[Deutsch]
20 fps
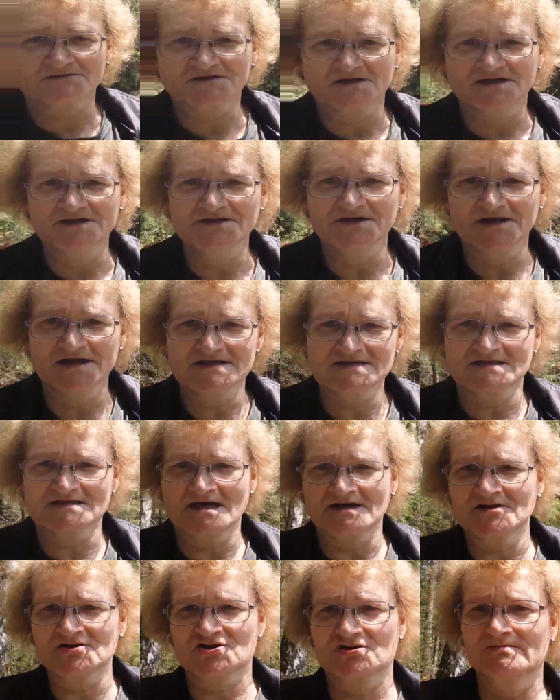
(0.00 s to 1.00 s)
es auf der
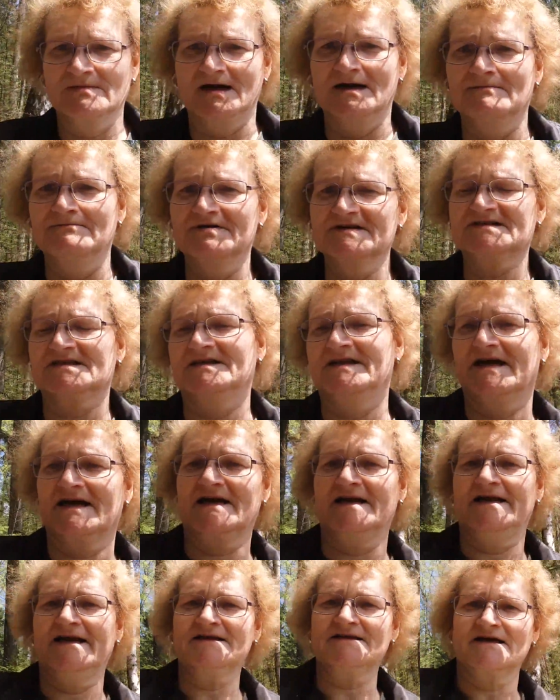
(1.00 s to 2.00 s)
Internetseite schon mal ein bisschen
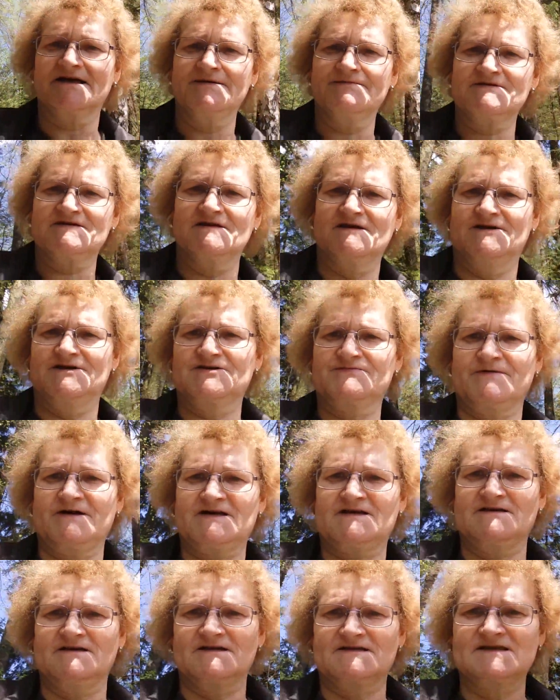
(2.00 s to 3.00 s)
erklärt. Da gibt es eine
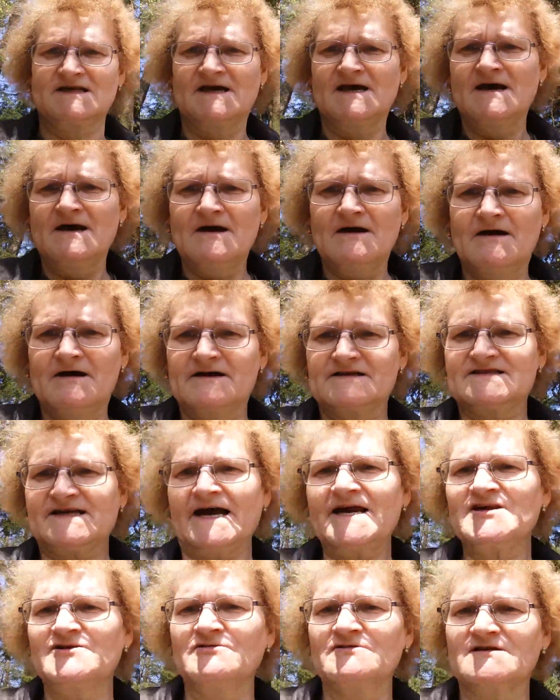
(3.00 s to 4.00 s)
entsprechende äh,
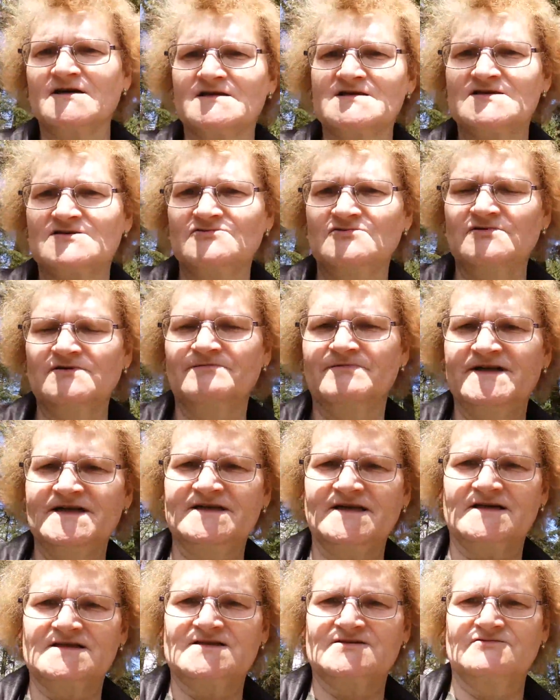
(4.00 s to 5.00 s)
Zeichnung dazu, ein
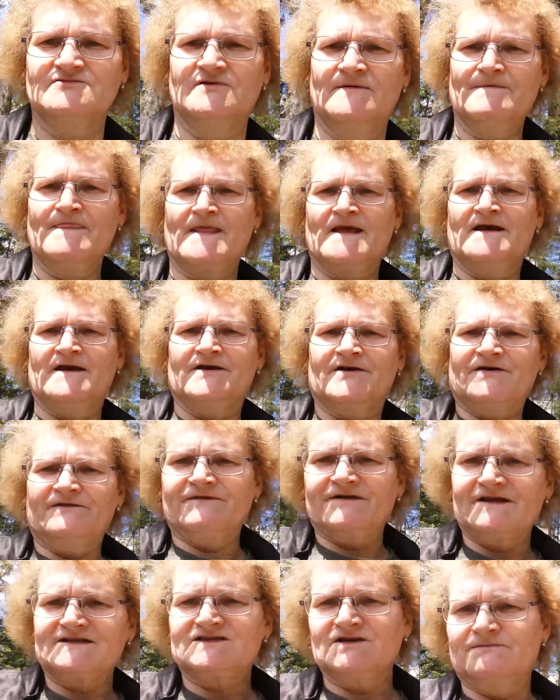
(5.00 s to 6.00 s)
Bild dazu.
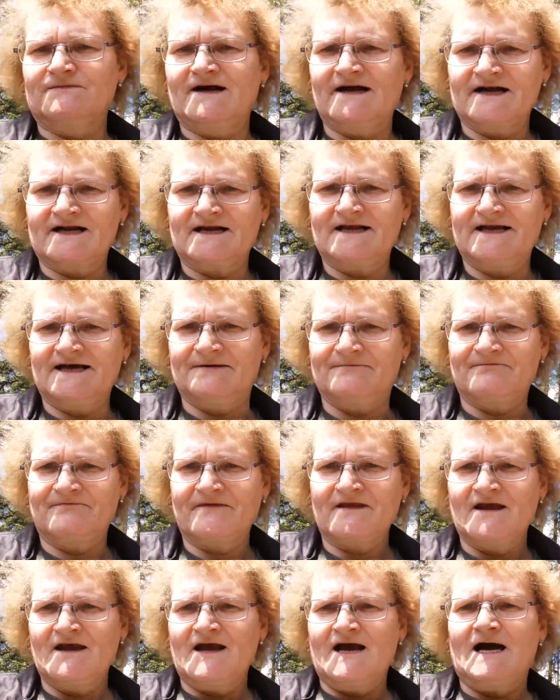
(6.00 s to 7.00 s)
Können wir das nochmal erklären.
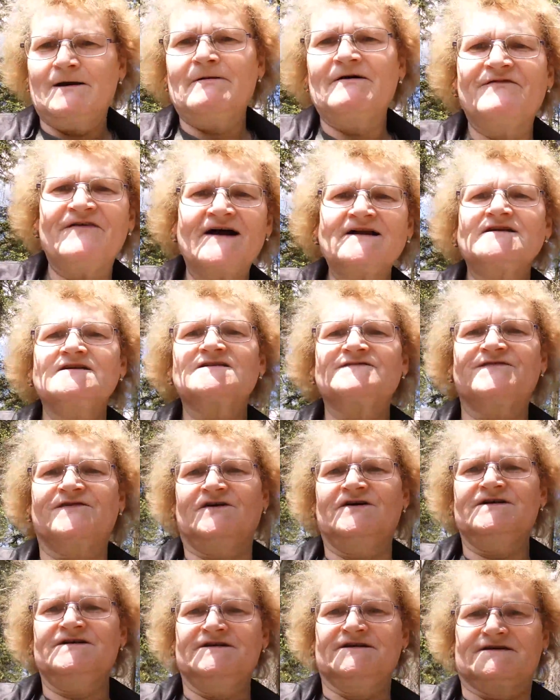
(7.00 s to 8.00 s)
Aber Fakt ist
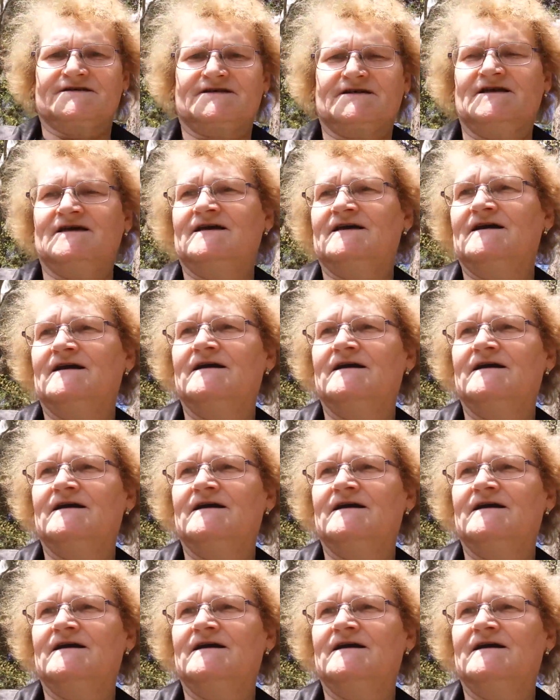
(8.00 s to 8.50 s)
folgendes.